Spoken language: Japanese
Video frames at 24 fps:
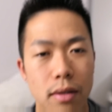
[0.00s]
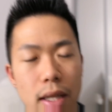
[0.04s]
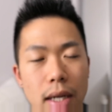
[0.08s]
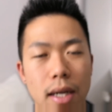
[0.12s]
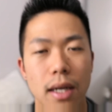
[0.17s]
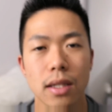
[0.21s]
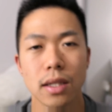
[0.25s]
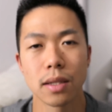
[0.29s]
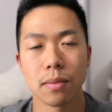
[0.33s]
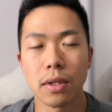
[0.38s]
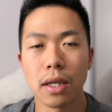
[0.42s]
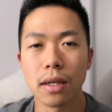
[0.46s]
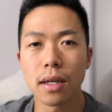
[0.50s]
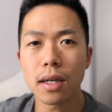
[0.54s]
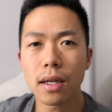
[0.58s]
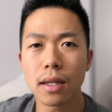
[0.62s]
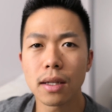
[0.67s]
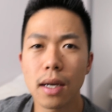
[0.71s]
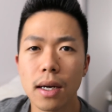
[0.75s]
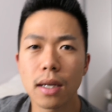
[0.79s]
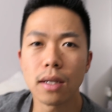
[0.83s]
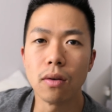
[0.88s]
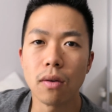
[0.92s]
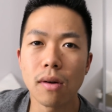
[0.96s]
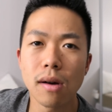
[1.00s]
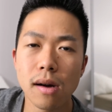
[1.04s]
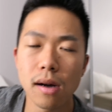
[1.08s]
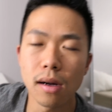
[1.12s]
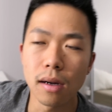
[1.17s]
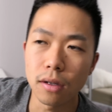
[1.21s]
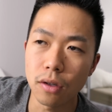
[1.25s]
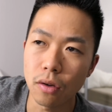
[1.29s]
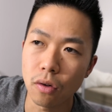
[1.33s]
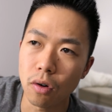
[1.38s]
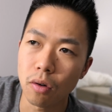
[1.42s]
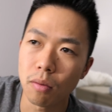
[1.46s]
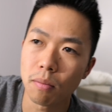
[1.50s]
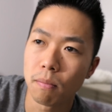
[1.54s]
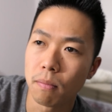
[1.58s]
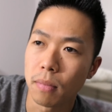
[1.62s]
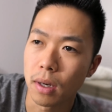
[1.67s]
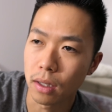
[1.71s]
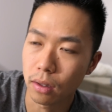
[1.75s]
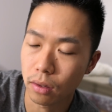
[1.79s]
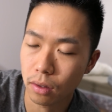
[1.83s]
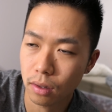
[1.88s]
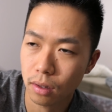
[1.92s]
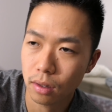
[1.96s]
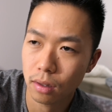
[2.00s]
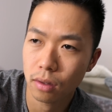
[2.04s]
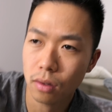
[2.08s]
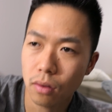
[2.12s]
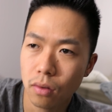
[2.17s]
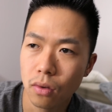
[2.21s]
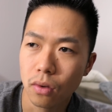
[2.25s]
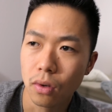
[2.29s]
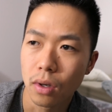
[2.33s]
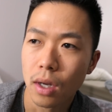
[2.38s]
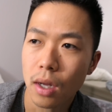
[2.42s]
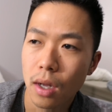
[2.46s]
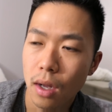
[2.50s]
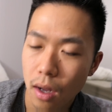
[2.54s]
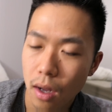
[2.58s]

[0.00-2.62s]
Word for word: ネガティブなあれがないのがヨーロッパと